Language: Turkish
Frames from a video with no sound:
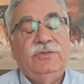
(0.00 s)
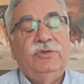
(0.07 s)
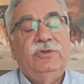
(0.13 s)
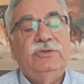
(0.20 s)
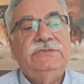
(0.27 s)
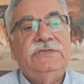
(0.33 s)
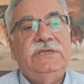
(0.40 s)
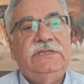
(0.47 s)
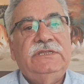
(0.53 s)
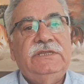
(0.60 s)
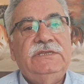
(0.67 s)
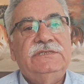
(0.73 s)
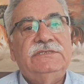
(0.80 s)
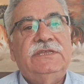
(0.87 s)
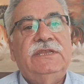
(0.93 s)

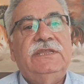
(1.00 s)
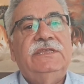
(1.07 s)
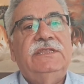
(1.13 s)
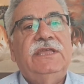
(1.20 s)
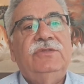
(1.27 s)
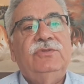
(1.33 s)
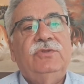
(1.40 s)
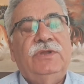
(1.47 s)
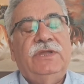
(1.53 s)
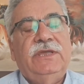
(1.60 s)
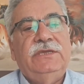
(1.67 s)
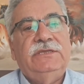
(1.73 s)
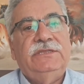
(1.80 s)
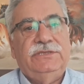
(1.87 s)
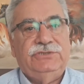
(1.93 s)
gösterdiğiniz ilgiden
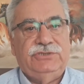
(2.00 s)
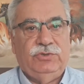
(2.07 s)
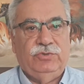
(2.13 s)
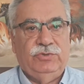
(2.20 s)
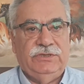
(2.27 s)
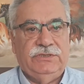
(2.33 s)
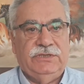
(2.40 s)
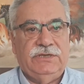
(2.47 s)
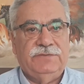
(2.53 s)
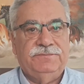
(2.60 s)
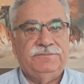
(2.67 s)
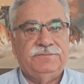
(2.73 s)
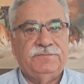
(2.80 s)
dolayı teşekkür ederim.